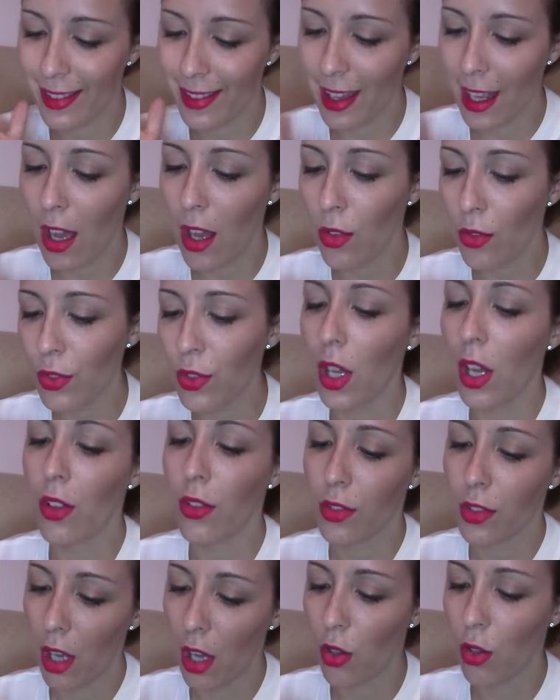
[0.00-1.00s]
tão,
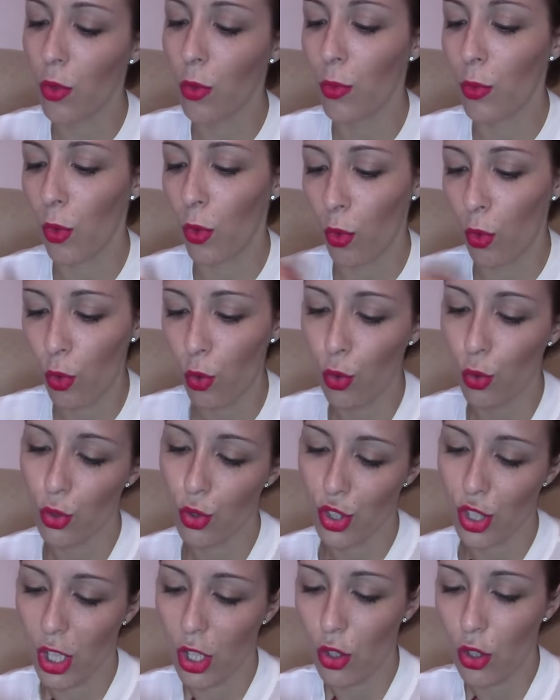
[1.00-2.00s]
tão, tão o, o
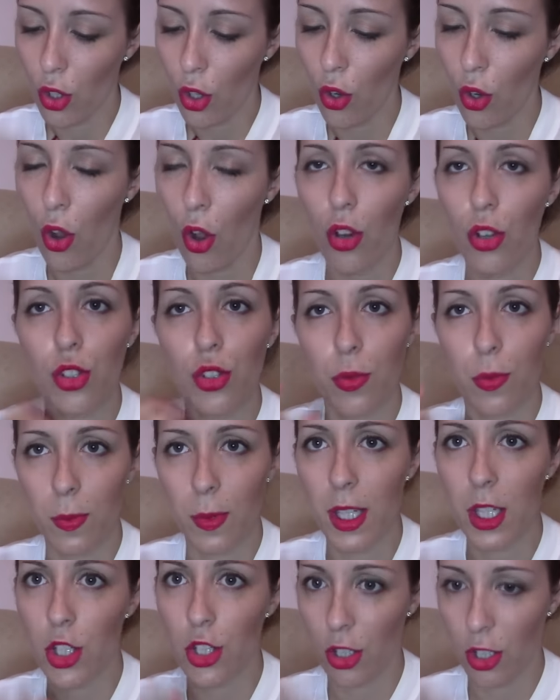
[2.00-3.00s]
cheiro que eu gosto,
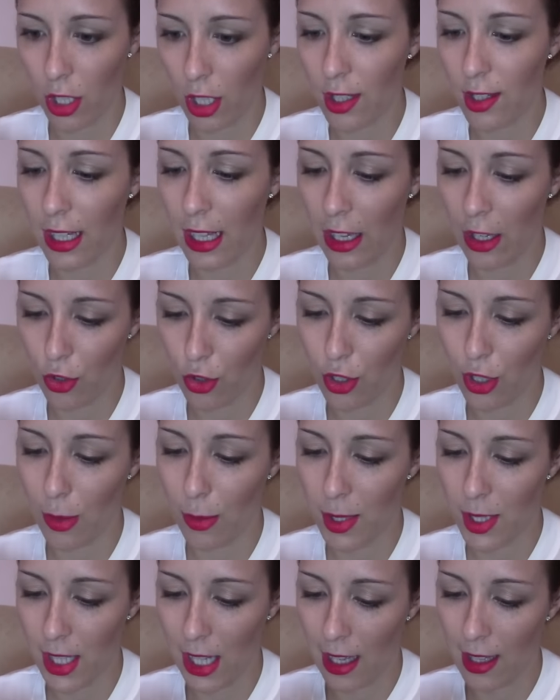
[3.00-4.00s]
mas até gostei
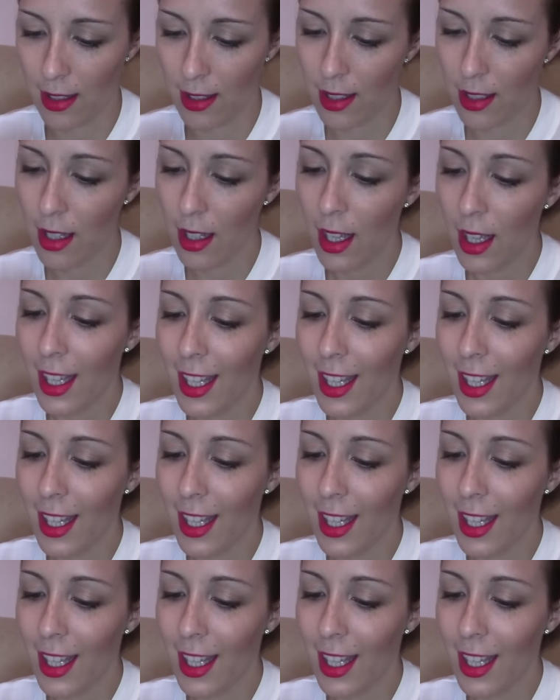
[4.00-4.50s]
bastante.